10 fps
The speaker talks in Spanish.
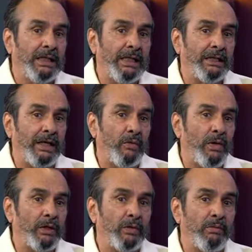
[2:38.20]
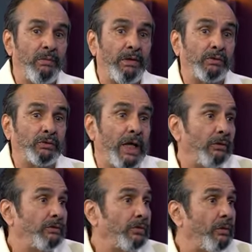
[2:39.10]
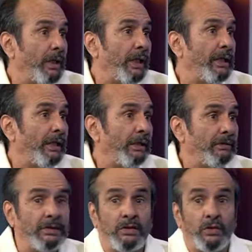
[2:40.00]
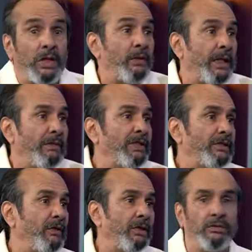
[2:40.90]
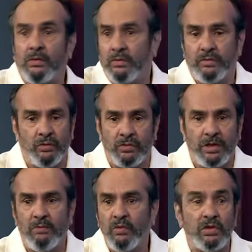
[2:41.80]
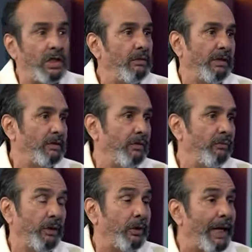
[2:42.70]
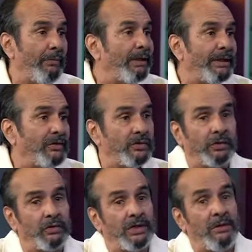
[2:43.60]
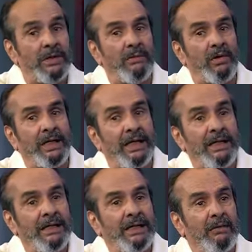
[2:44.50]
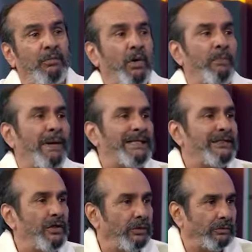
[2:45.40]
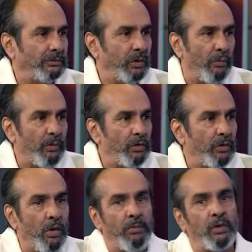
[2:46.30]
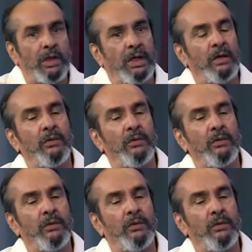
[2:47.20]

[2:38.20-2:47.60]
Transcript: Y recuerdo que me preguntaron sobre si yo sabía animación, y yo no, yo sé mucha animación, pero realmente nosotros sabíamos era por pasión, no, por, no porque